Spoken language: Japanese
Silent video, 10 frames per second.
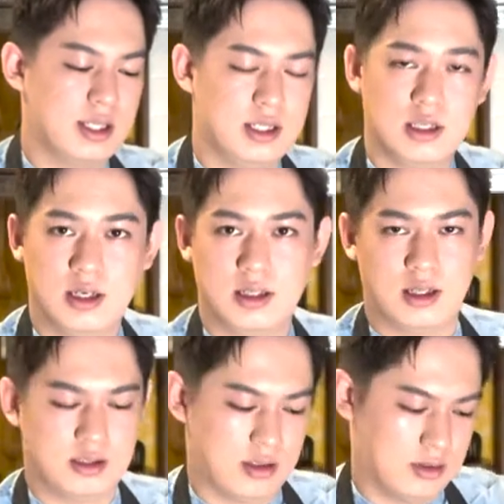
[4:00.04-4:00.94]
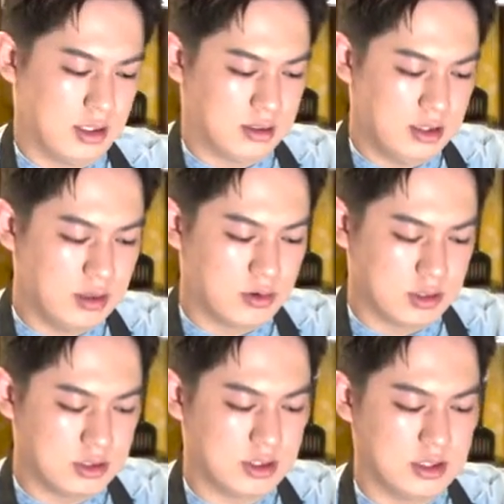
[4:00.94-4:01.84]
い人間だったので、結構
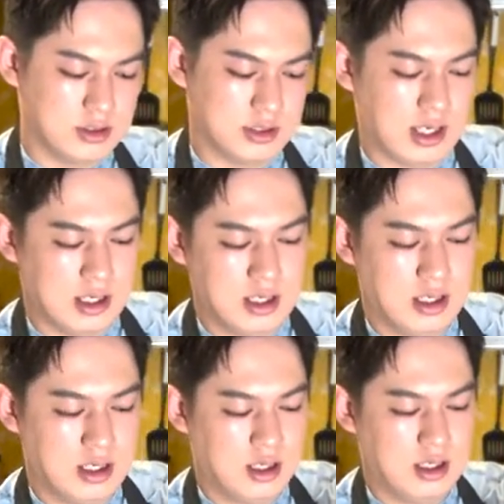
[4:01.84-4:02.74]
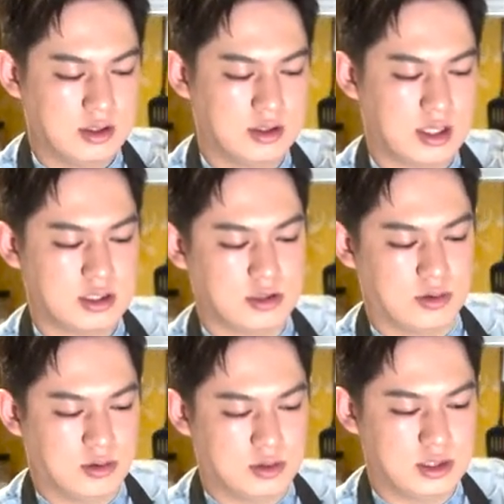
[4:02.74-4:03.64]
キツキツな暮らし
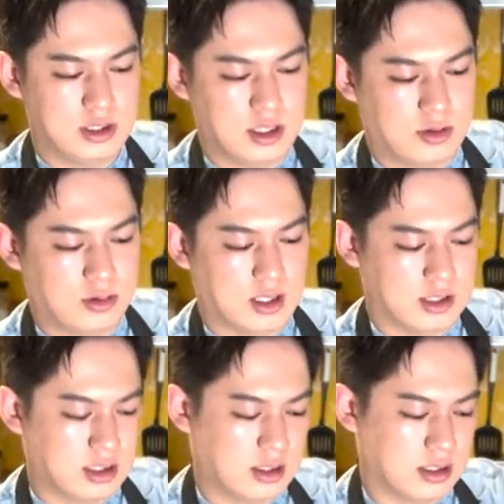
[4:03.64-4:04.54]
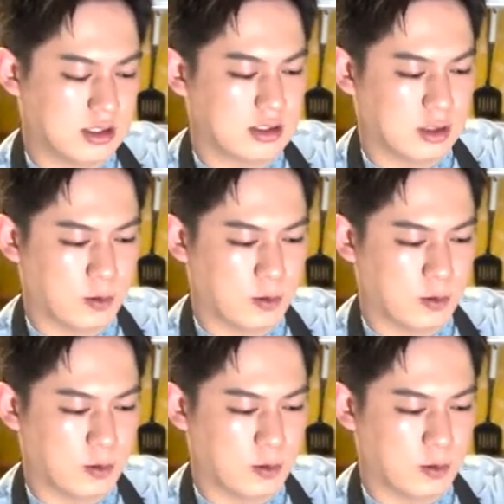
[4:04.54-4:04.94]
を小さい時からしてたんです